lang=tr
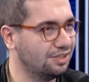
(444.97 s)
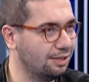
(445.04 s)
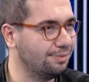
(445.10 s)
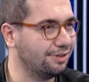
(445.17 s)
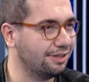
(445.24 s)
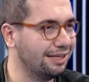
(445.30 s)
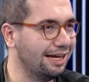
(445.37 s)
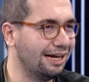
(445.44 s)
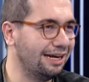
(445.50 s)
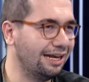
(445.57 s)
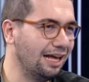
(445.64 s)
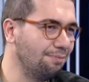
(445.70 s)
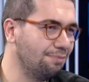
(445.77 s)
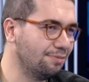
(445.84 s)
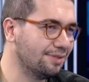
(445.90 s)
Tabii diyorsun.
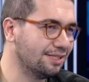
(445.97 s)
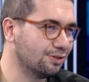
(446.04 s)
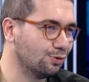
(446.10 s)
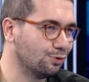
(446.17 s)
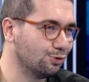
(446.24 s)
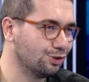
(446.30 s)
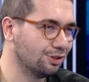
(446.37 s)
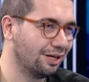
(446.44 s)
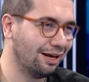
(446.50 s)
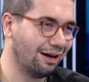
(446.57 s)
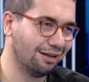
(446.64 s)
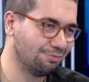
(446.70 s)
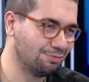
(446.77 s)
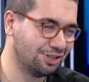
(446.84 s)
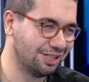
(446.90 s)
yani hepimiz sonuçta
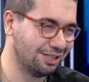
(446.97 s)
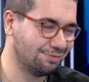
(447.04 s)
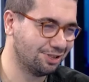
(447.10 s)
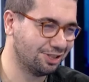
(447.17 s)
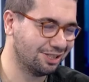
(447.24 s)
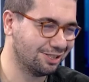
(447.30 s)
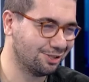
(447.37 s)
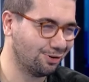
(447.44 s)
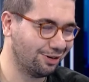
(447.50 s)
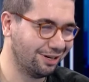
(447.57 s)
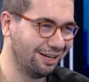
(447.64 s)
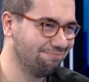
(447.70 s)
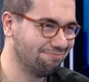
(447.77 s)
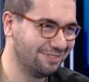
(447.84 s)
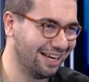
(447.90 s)
60-70 yıl sonra